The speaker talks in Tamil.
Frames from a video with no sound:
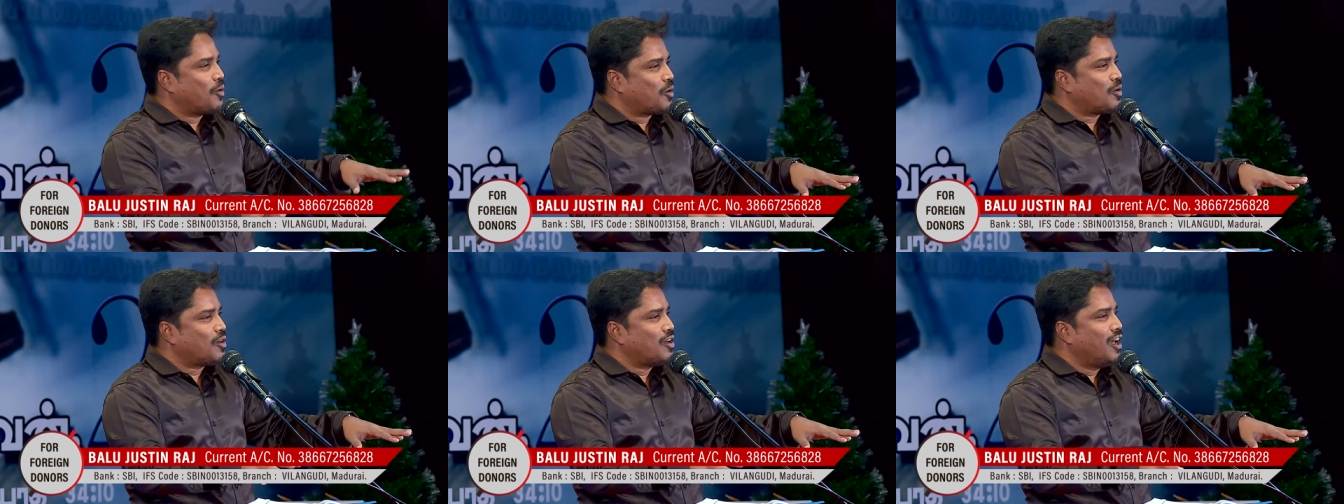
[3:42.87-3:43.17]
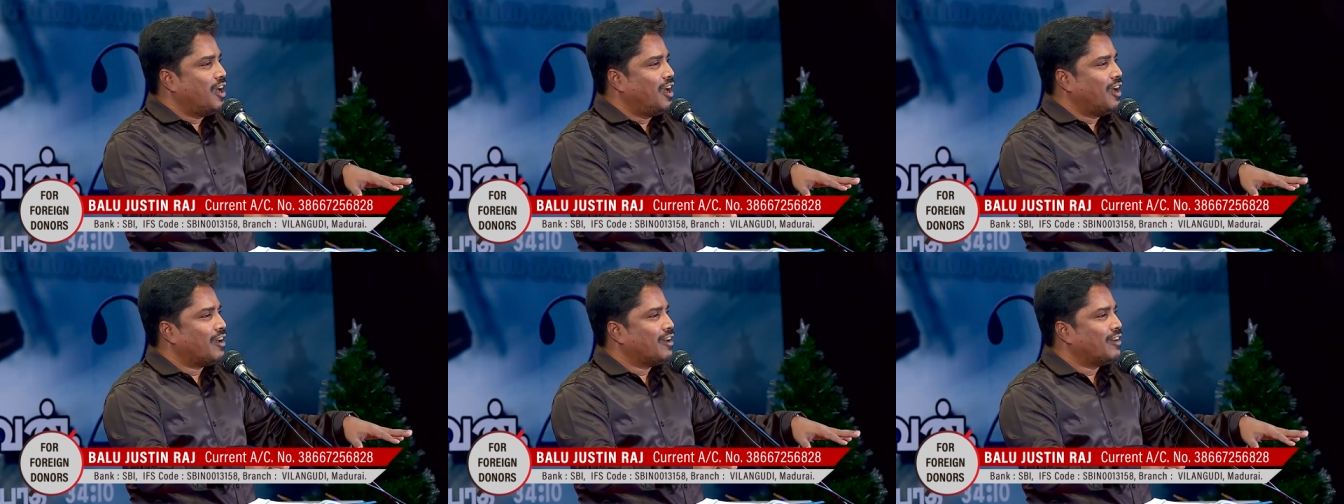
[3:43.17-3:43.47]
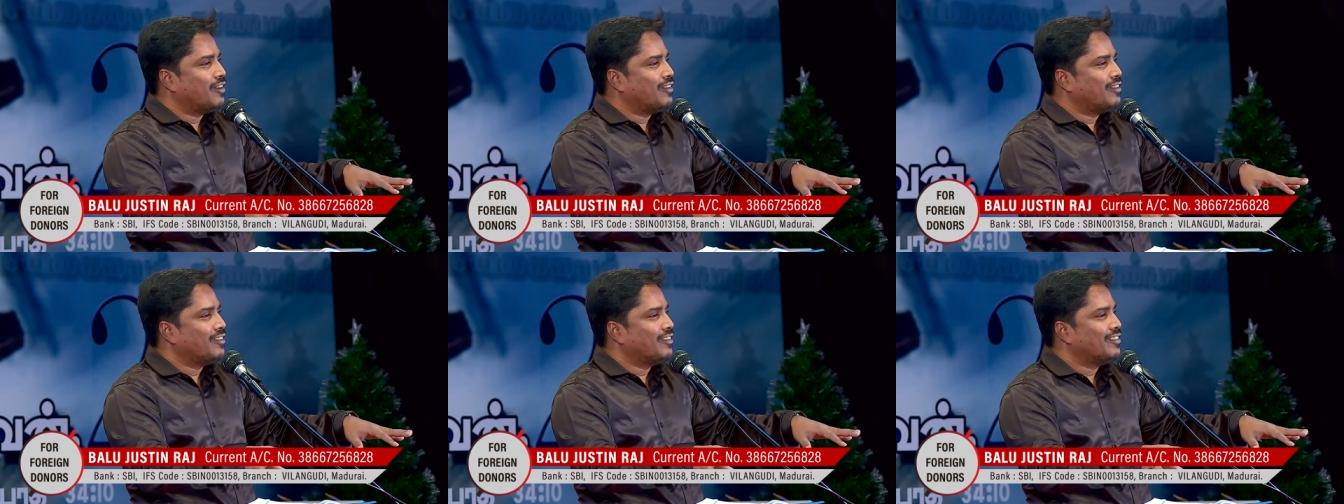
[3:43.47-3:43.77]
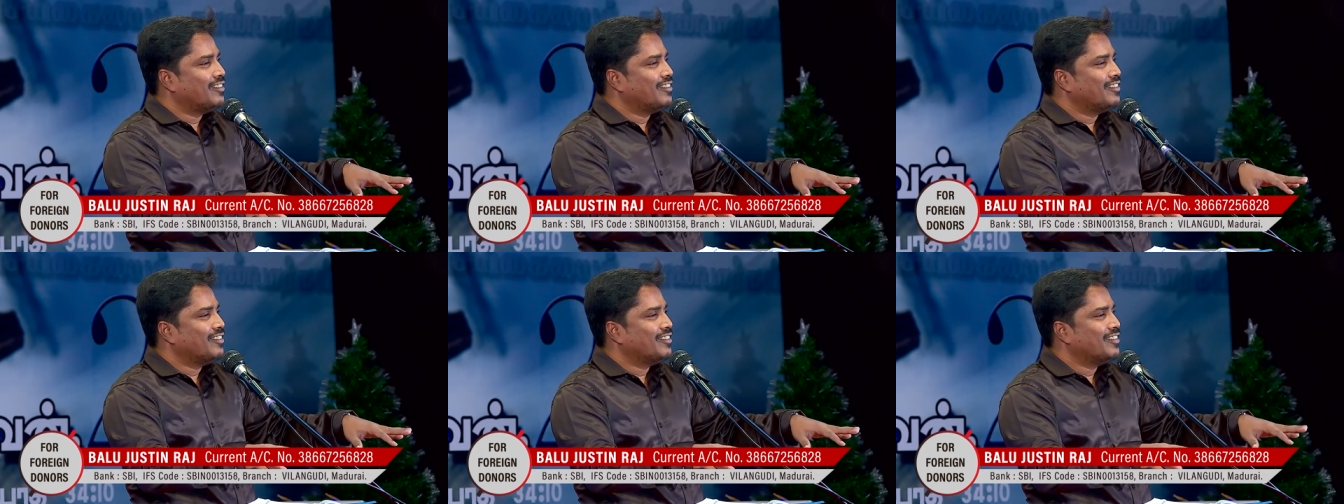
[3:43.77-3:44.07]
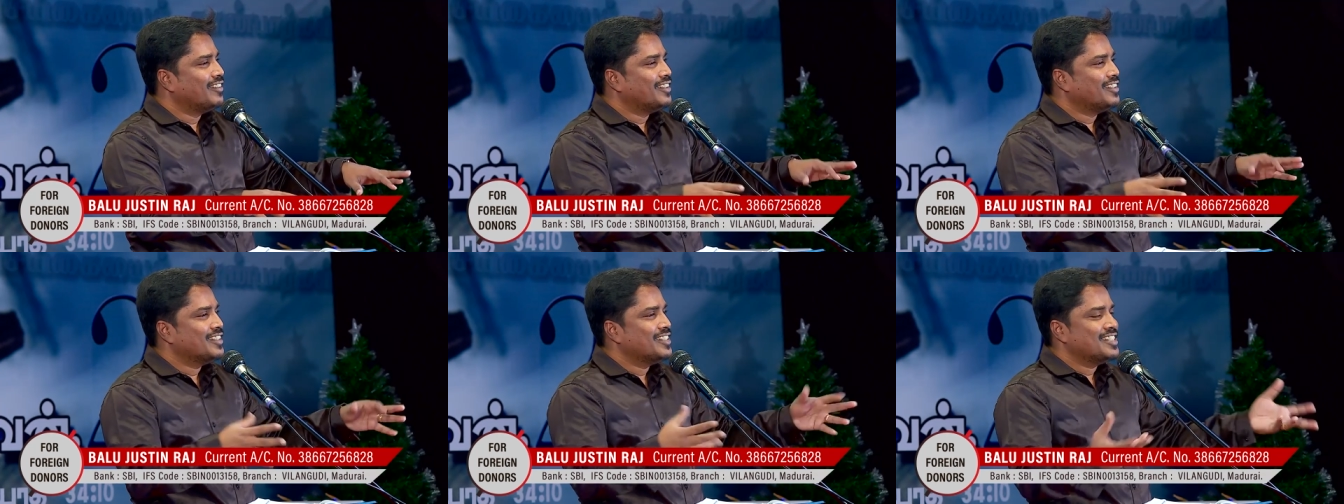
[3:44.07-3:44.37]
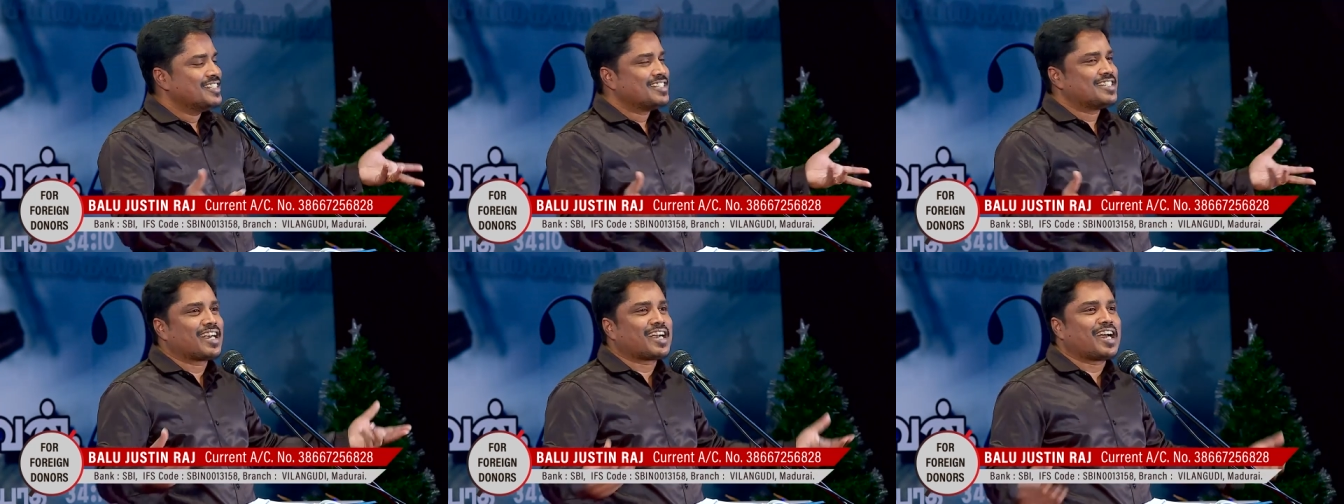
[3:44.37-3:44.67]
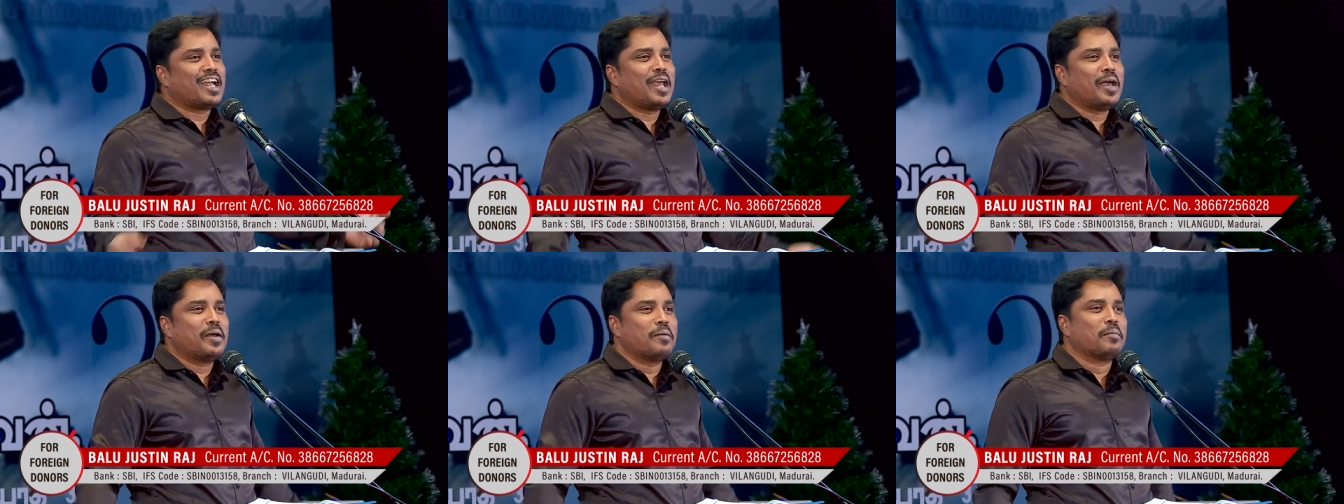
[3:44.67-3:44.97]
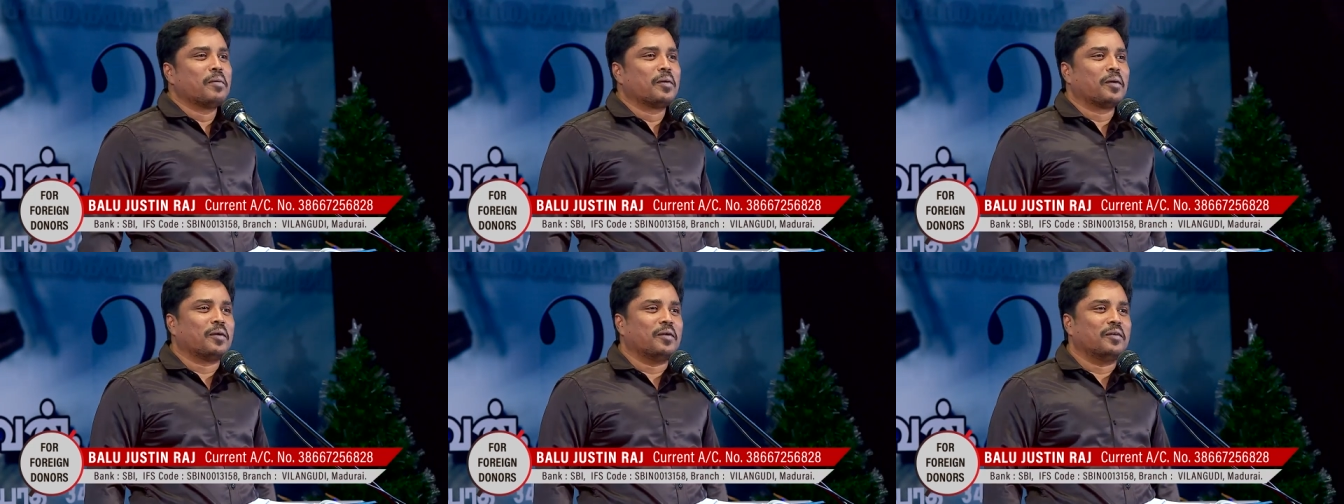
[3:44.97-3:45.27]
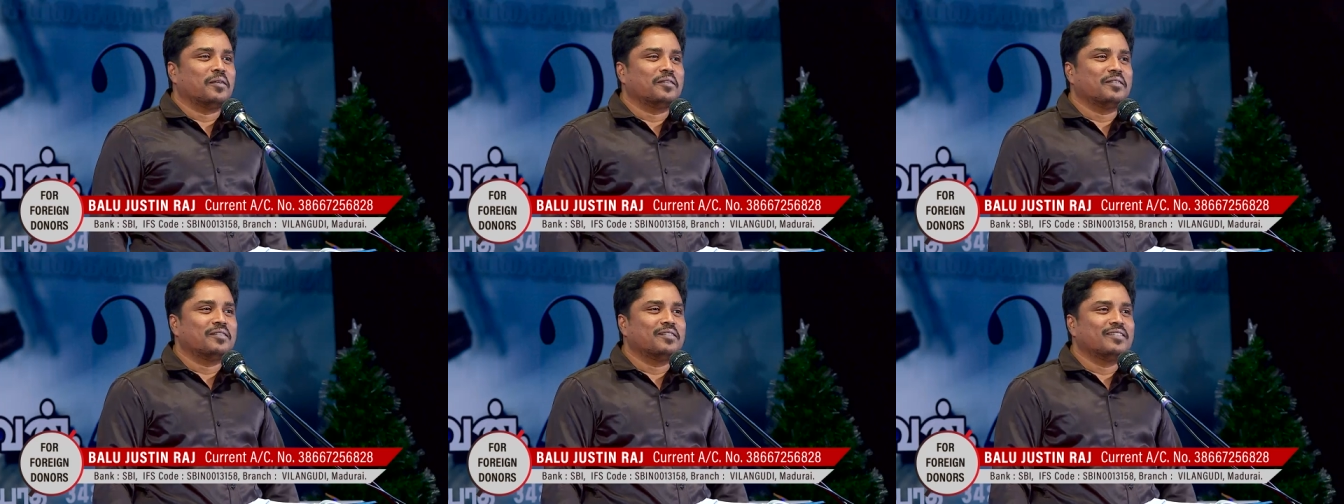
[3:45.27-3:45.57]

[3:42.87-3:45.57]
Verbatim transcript: கொட்டினா சிக்கலாகி போயிடும்